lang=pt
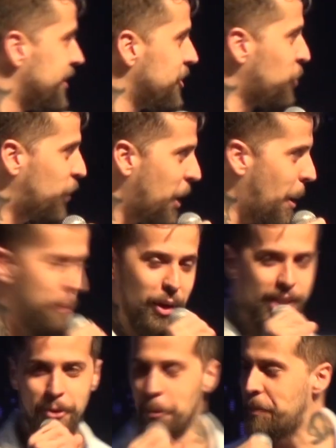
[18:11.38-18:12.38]
do que o
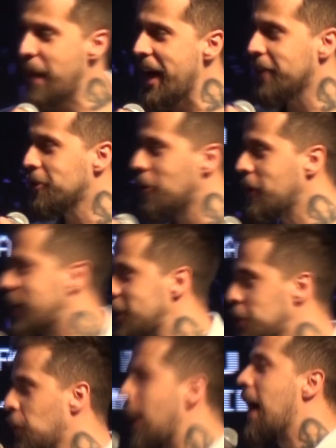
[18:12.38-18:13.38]
apóstolo Pedro ou que
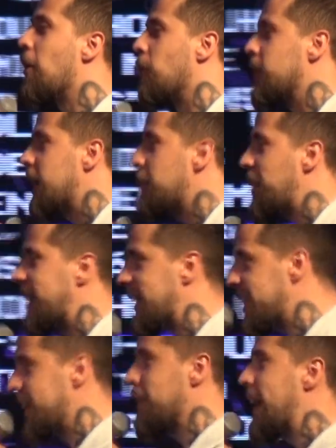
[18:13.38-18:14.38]
João, que
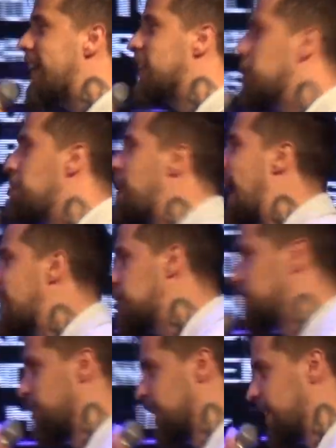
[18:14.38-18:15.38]
padeceu na ilha de
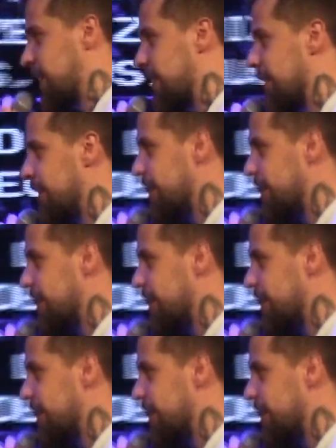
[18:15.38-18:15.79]
Patmos?